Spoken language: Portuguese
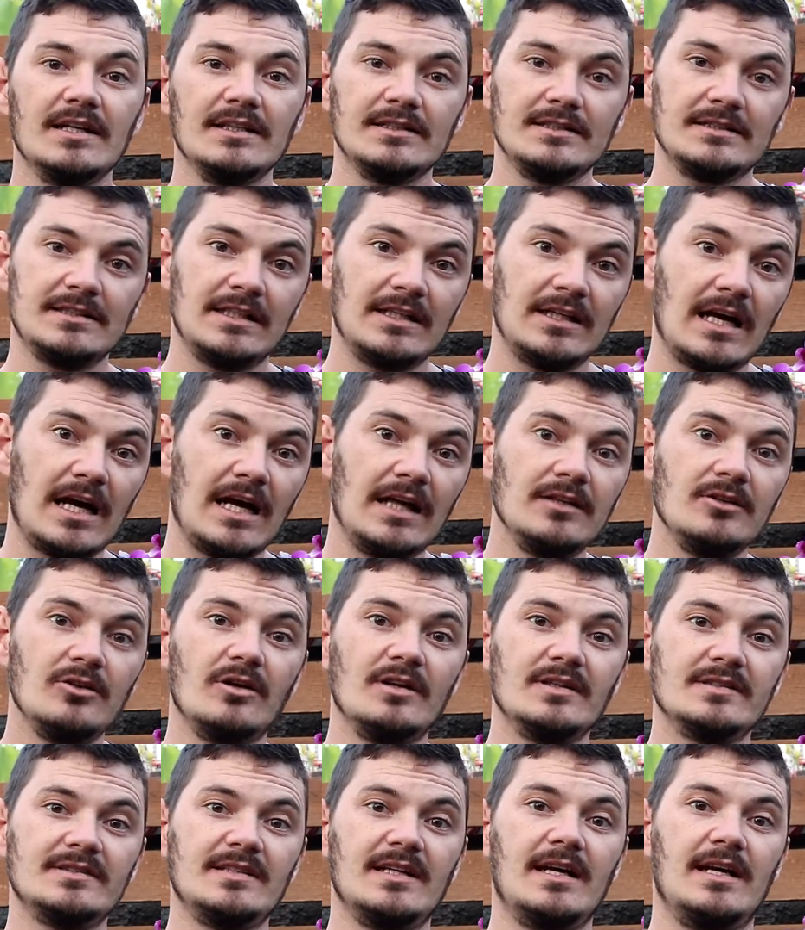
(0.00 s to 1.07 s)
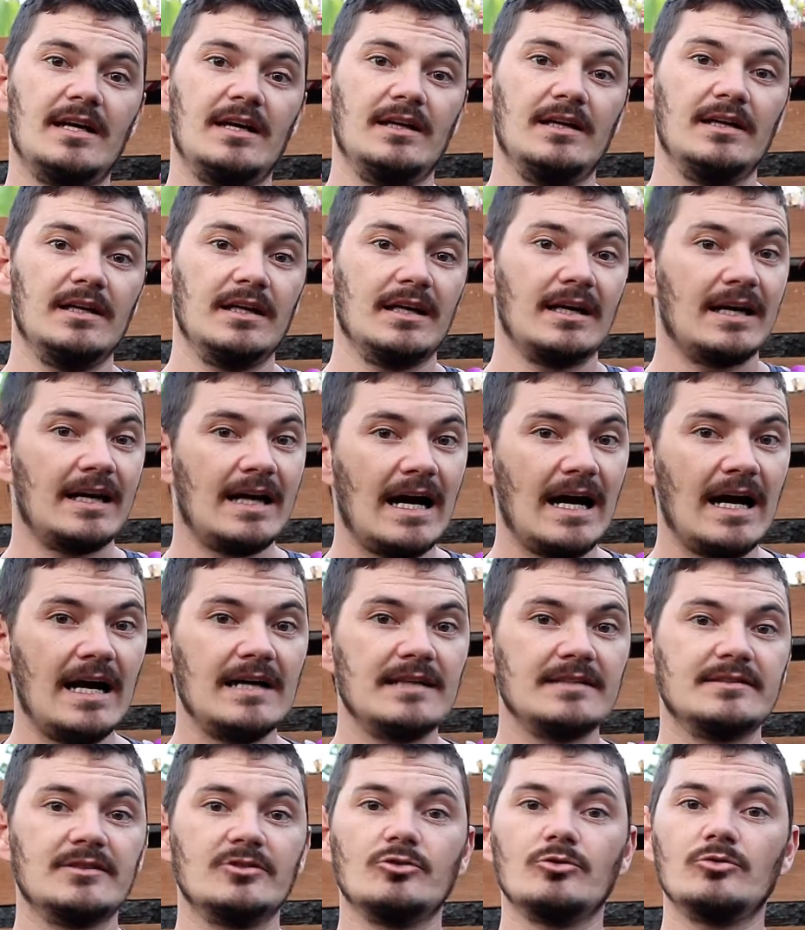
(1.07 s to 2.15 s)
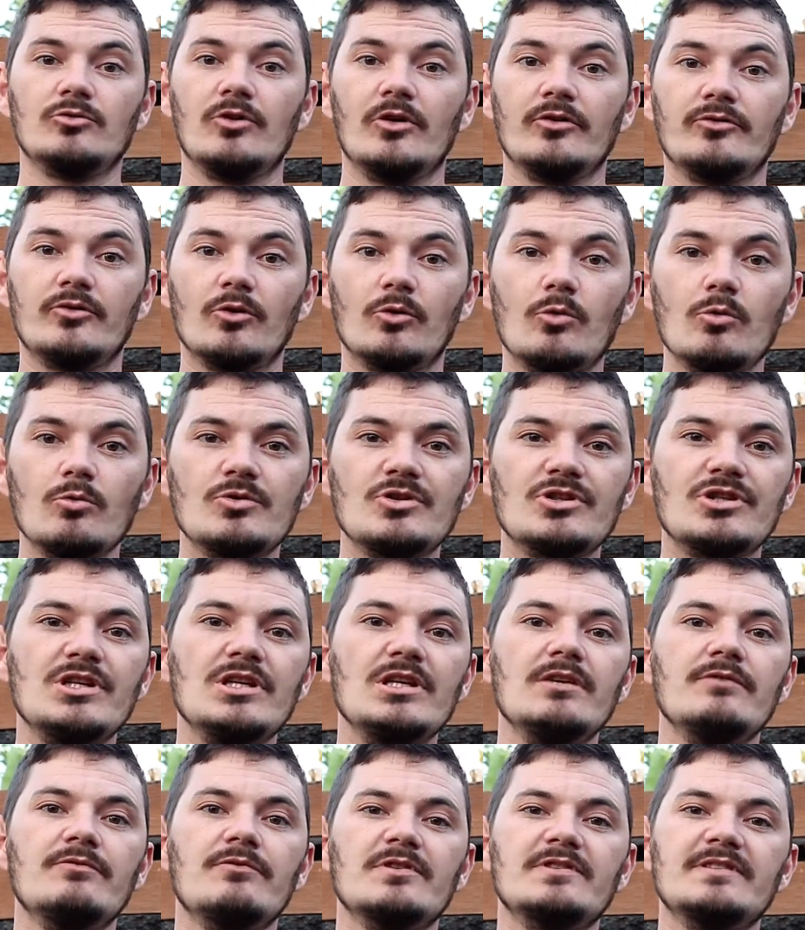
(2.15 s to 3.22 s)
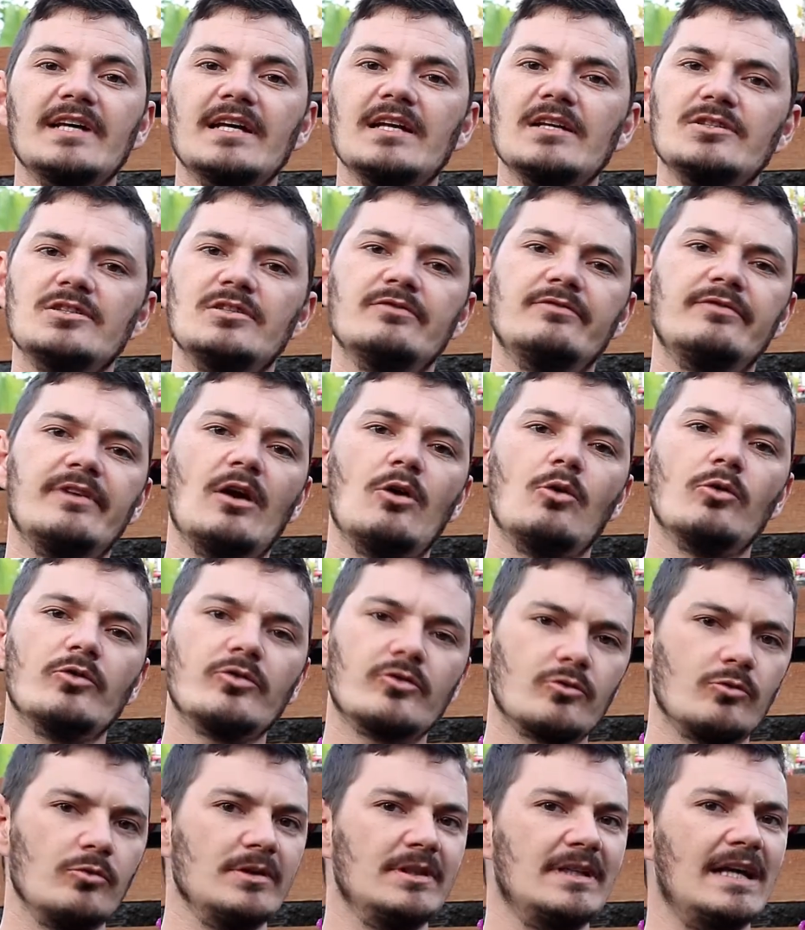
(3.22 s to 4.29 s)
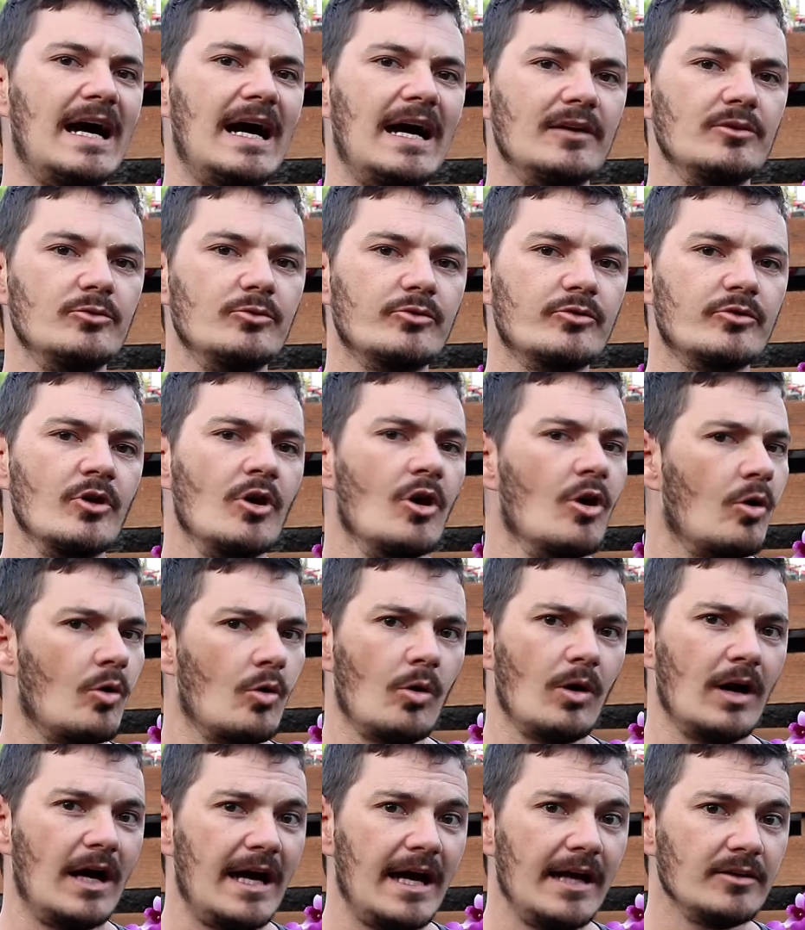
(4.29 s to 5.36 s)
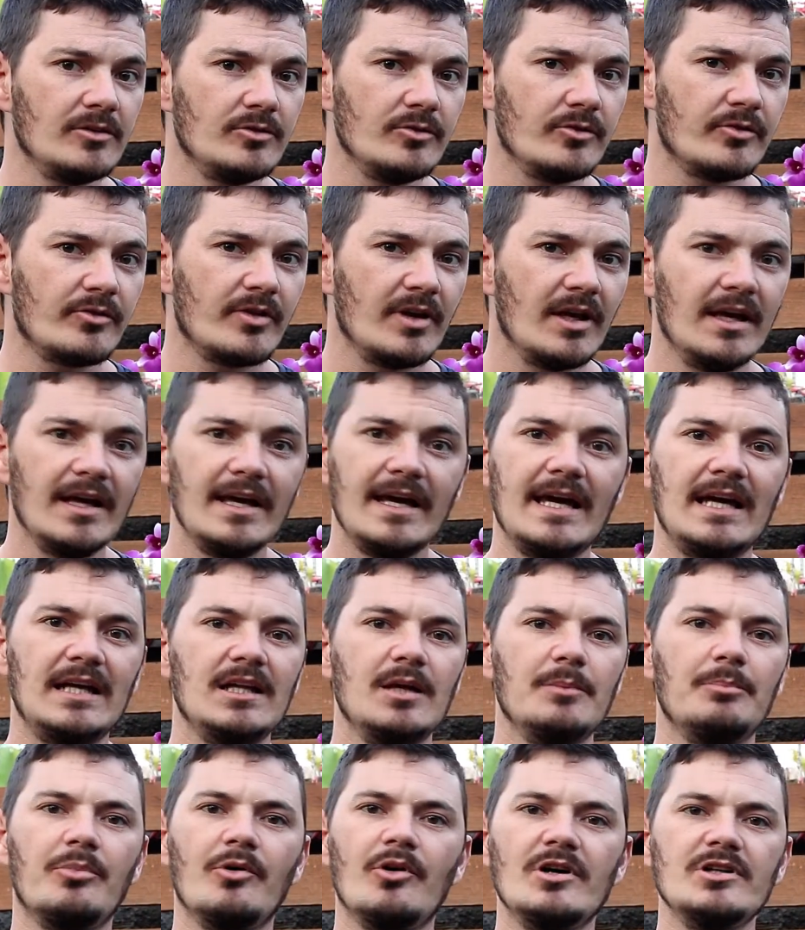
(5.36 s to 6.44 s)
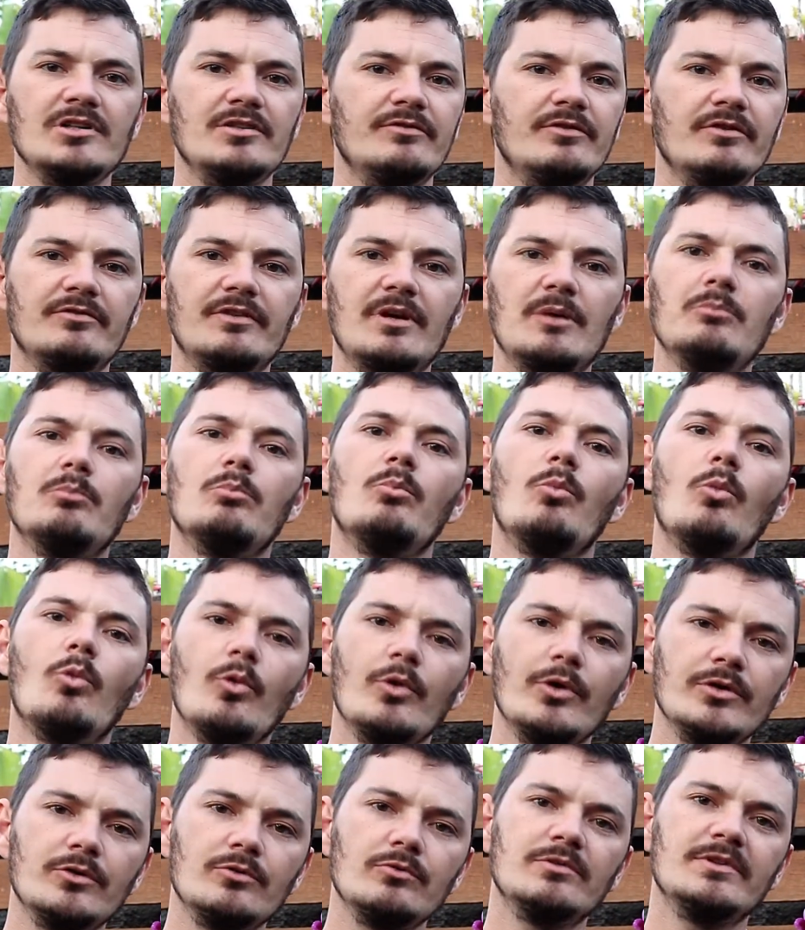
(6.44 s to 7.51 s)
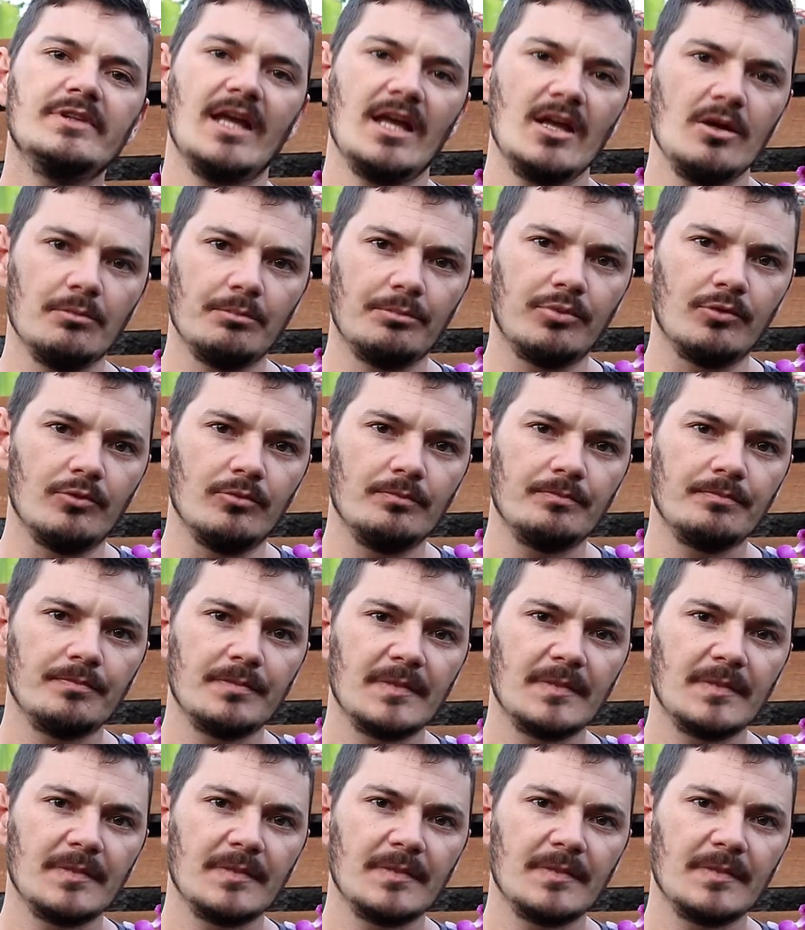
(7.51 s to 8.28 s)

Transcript: Na nossa casa, no nosso cultivo, se ela tiver os cuidados corretos, ela pode viver muito tempo.